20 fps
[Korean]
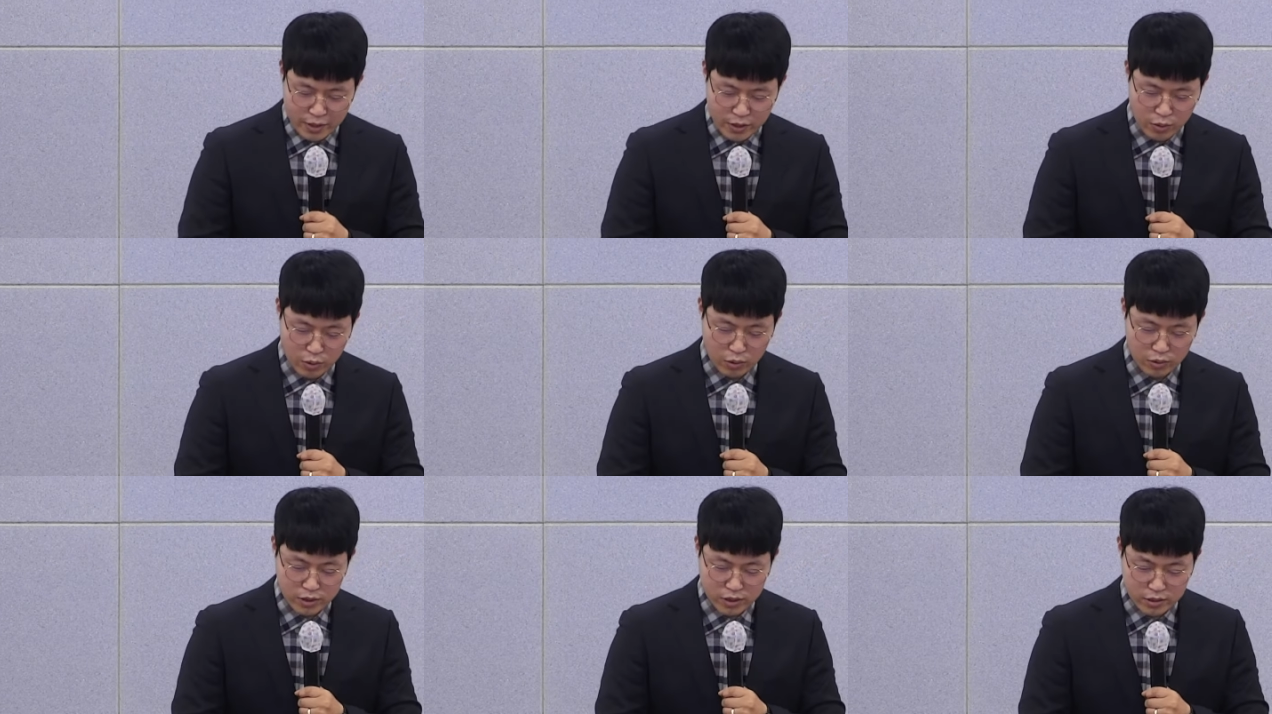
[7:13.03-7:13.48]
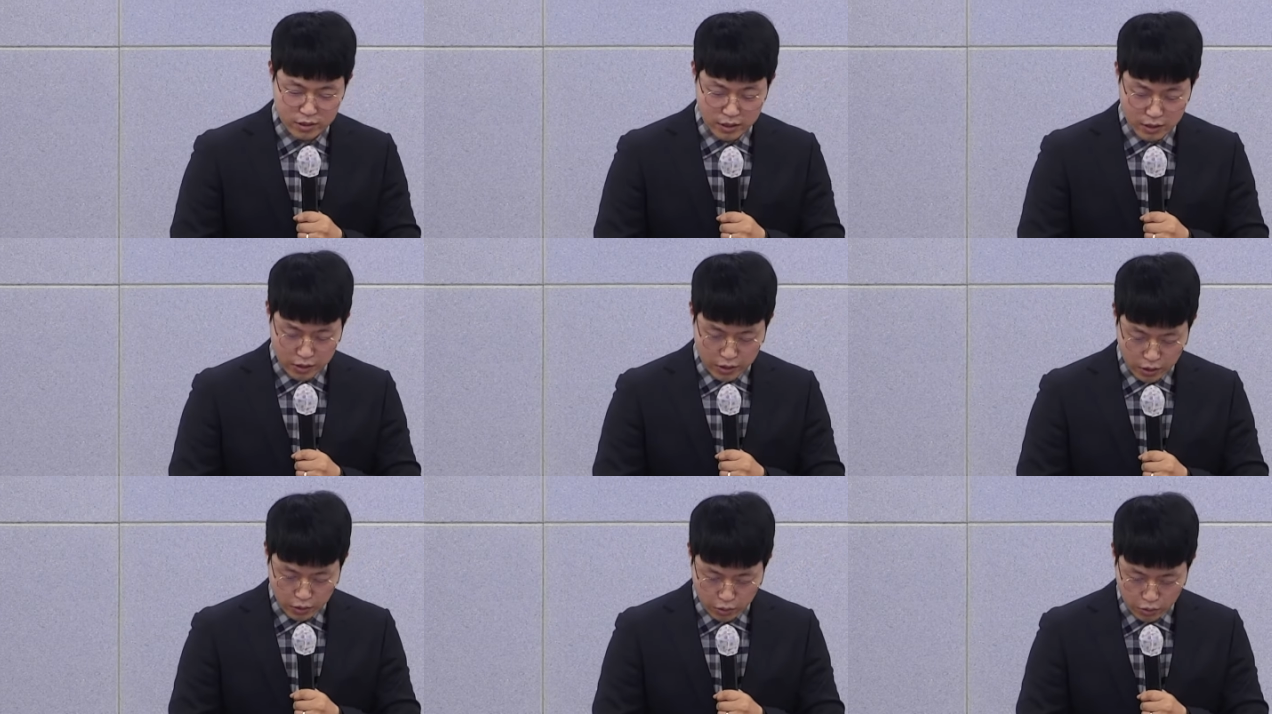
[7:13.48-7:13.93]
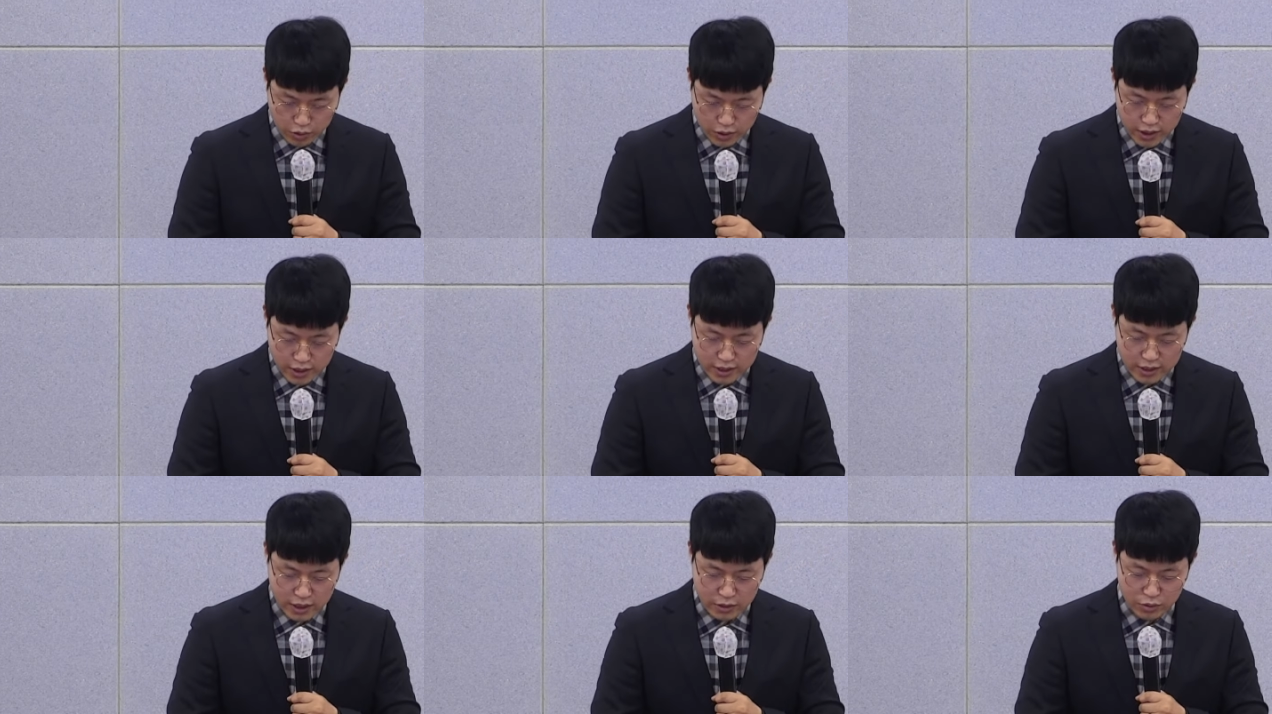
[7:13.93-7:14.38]
그리고 그리고
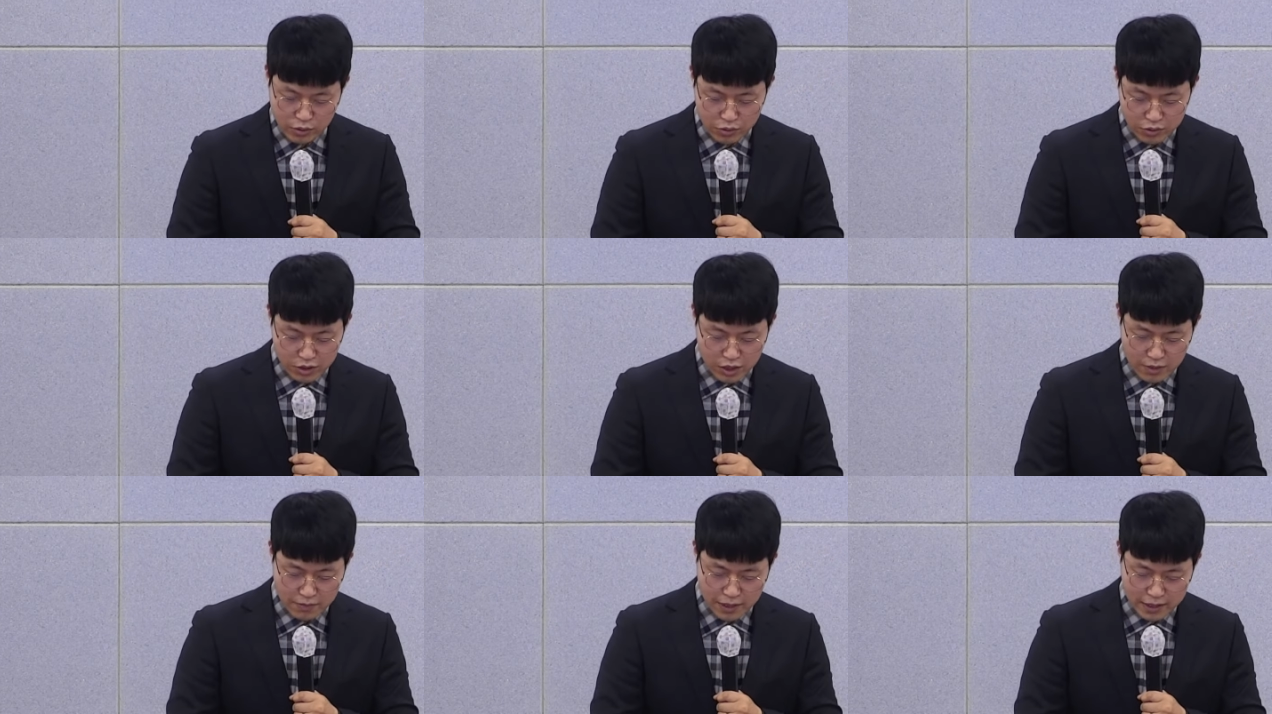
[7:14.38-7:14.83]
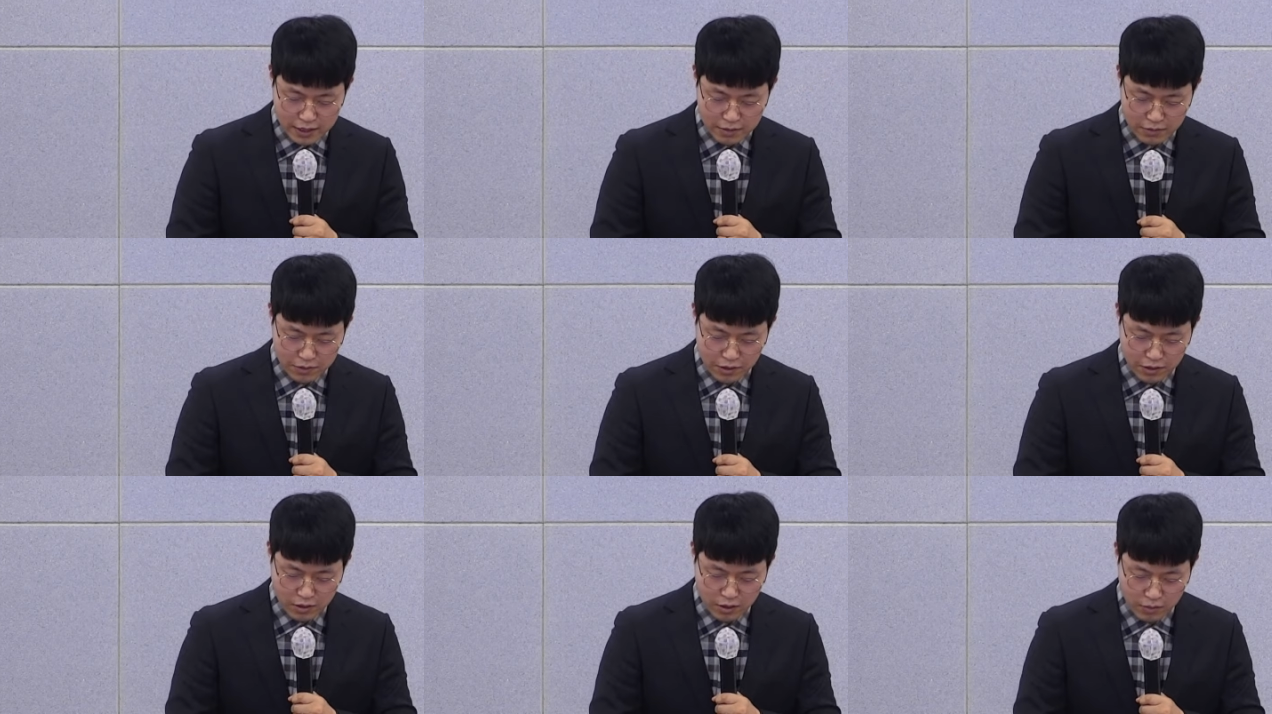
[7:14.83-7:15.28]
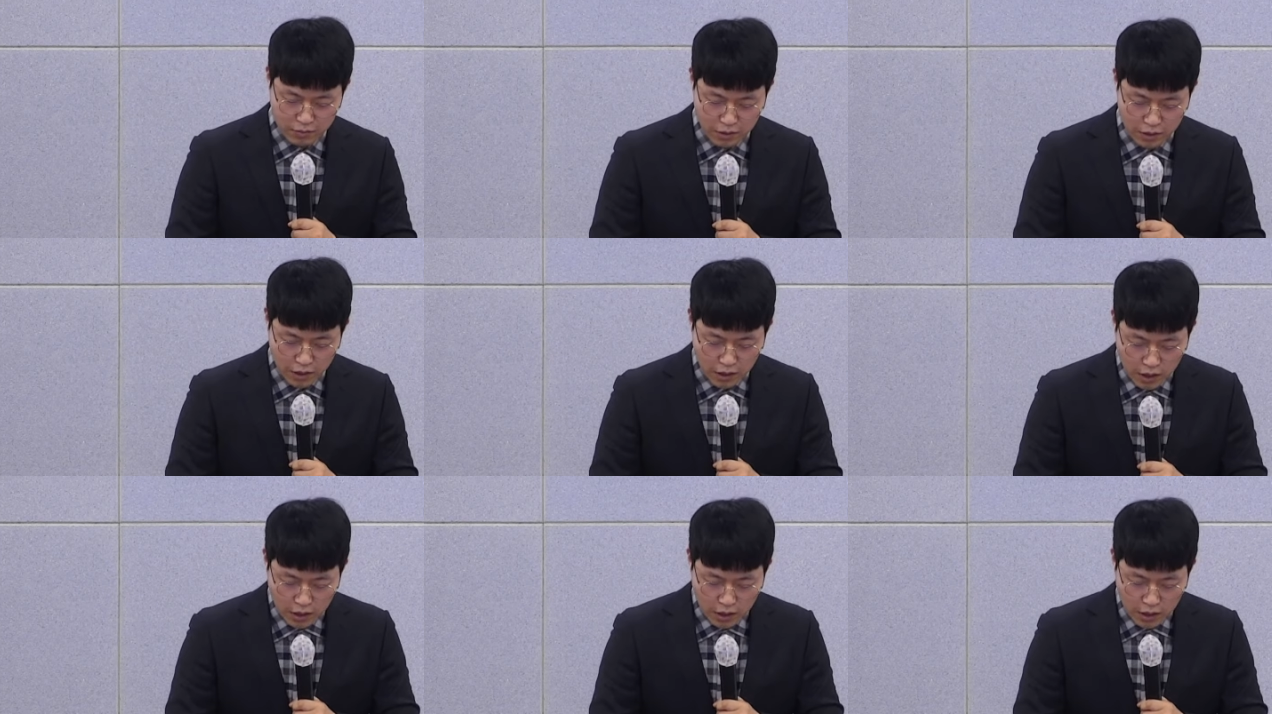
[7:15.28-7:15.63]
7장 6절의 말씀처럼